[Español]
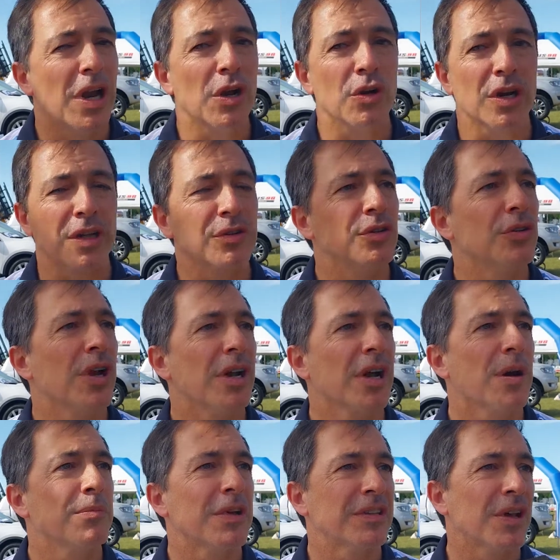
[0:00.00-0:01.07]
locación
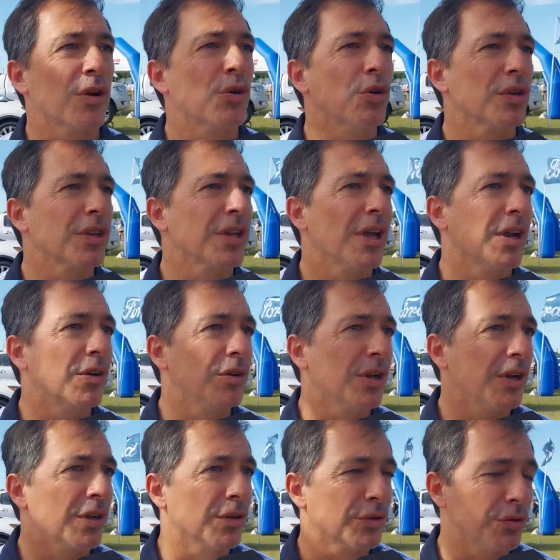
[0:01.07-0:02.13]
acá más acorde a lo
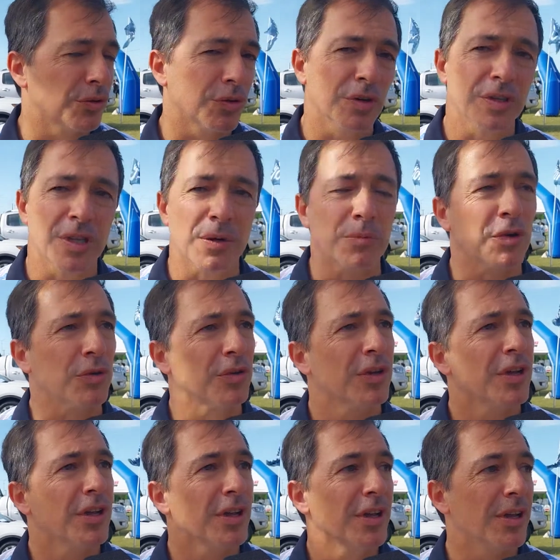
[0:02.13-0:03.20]
que nosotros estamos
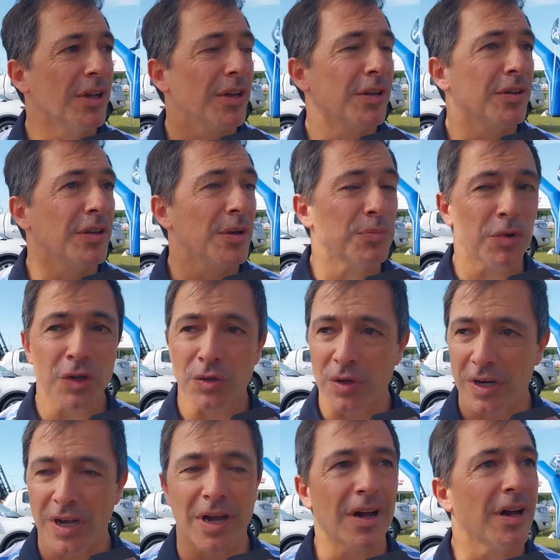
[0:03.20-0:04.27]
eh, dispuestos
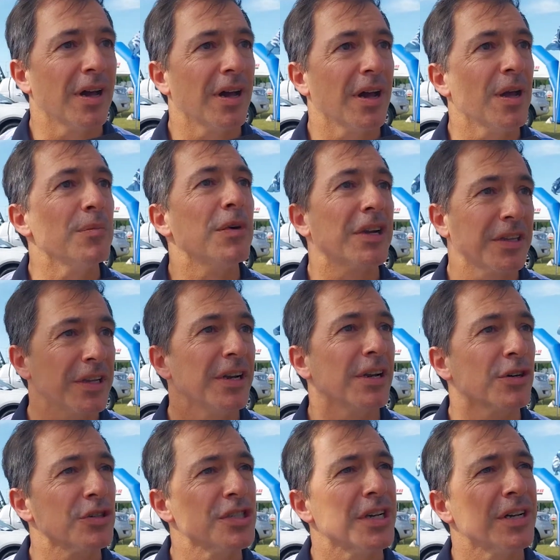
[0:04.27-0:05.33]
acá a invertir en
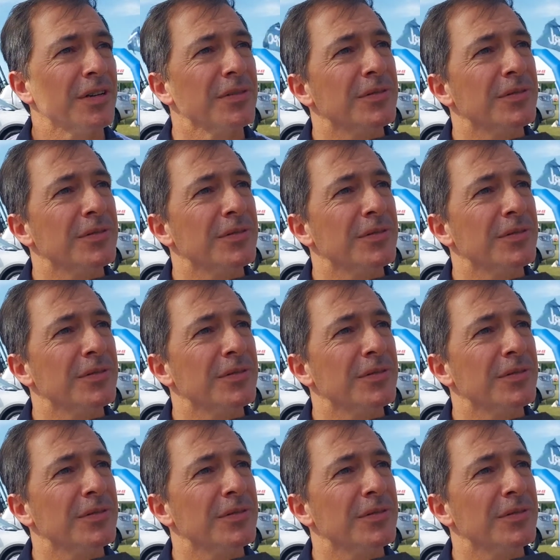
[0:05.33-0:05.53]
coche.